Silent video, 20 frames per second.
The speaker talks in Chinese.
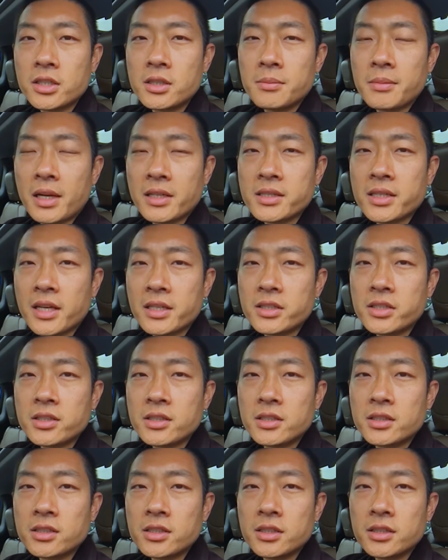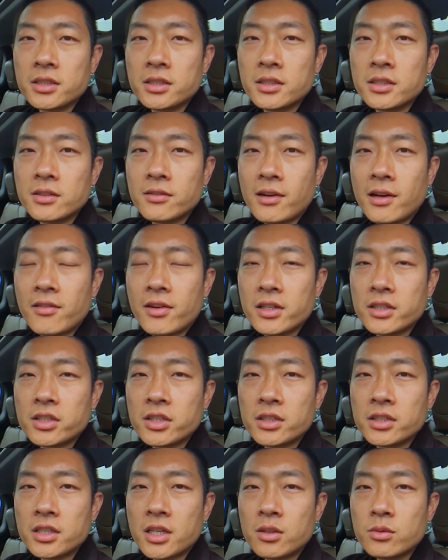买菜车、这个娃娃车、
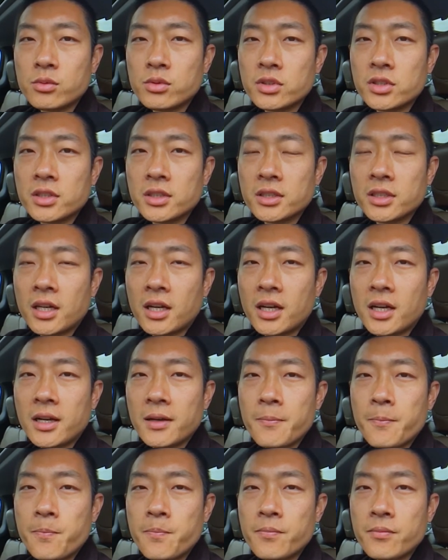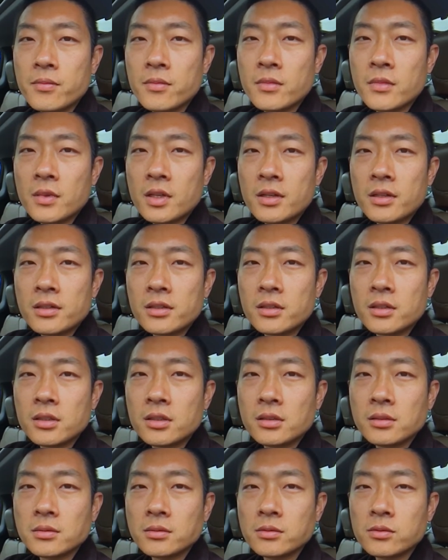商务车，它
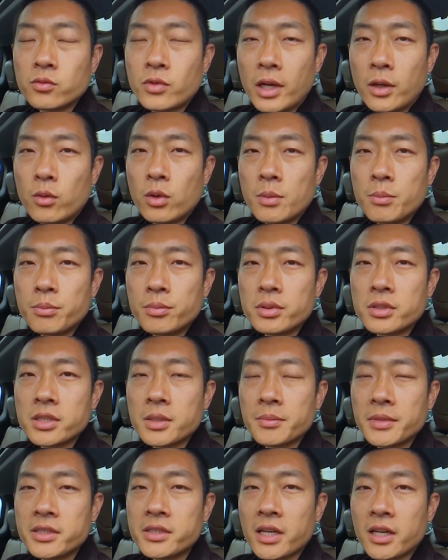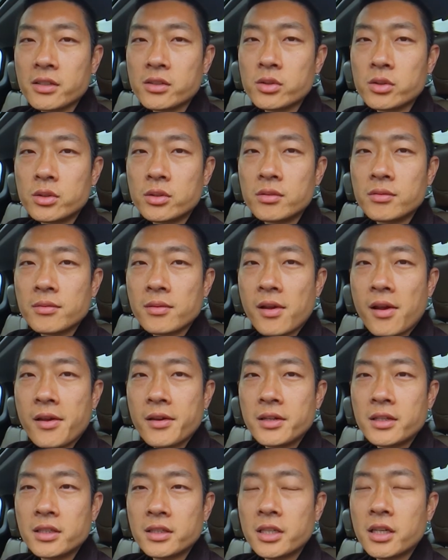外观不怎么讲究
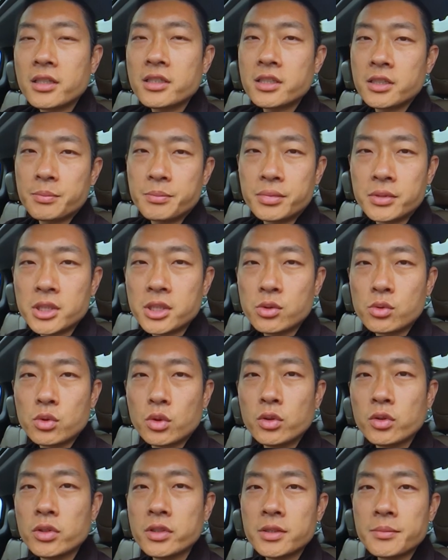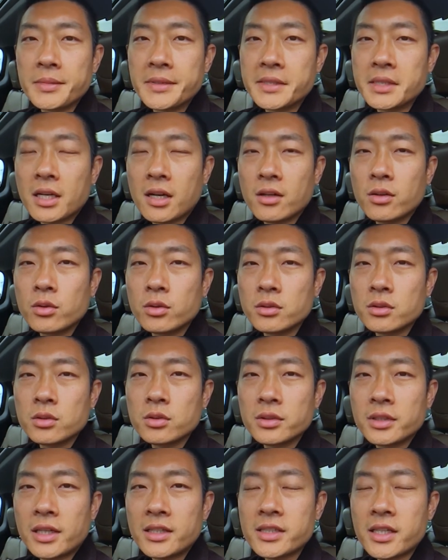啊。当然这不是绝对这么讲，或者说
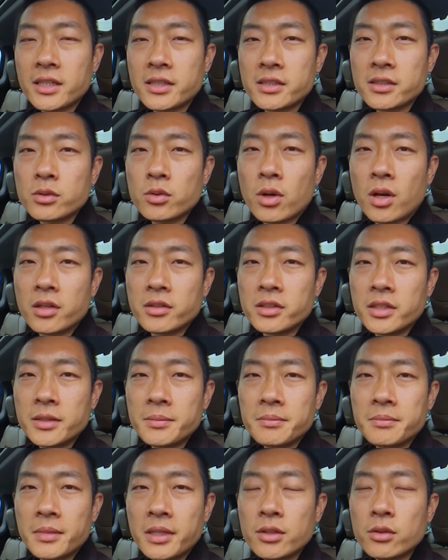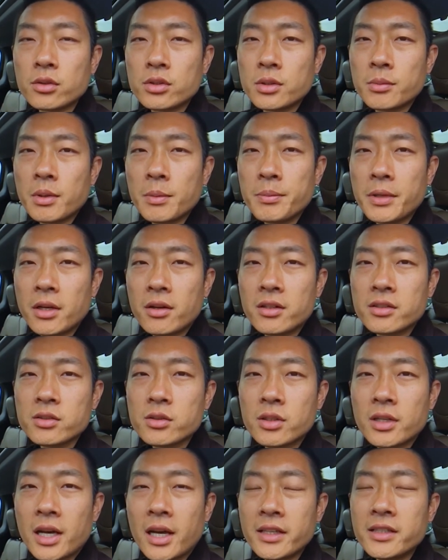大家已经多少年没有什么变化之后
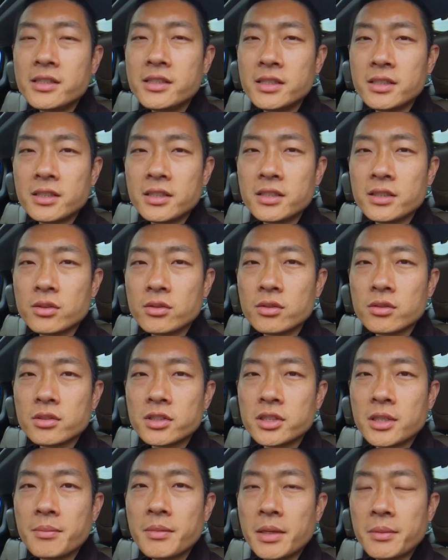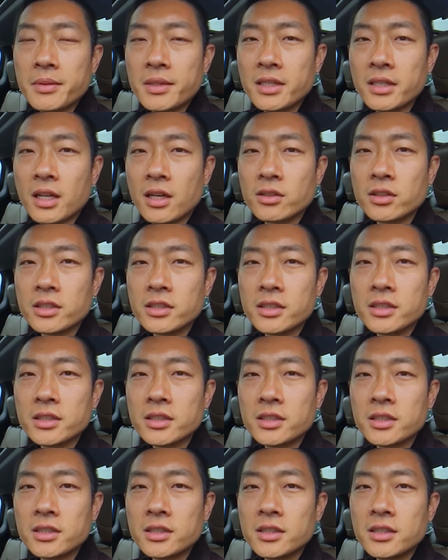看腻了一种审美疲劳的一
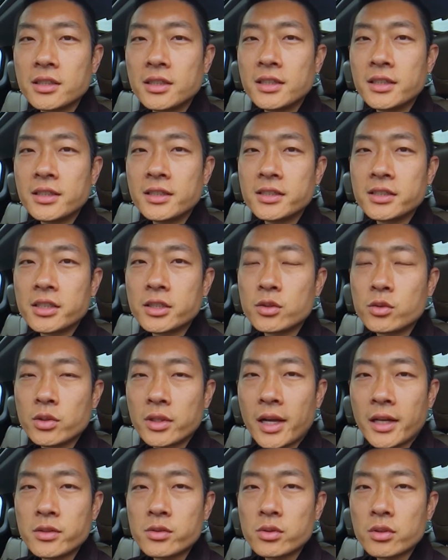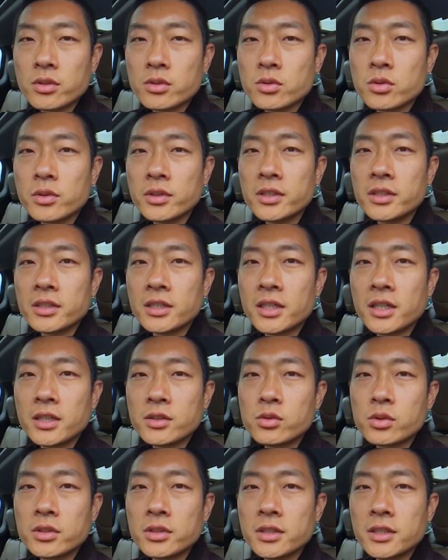个这种感觉，所以呢
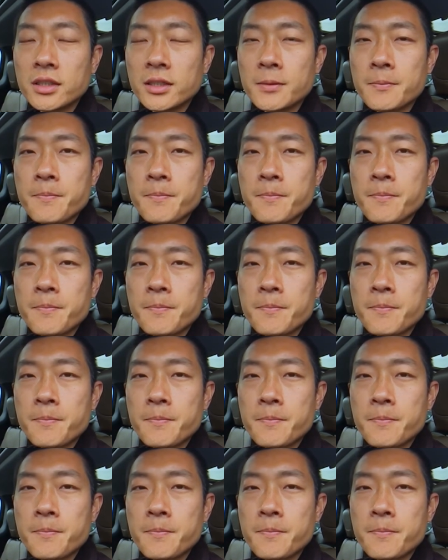觉得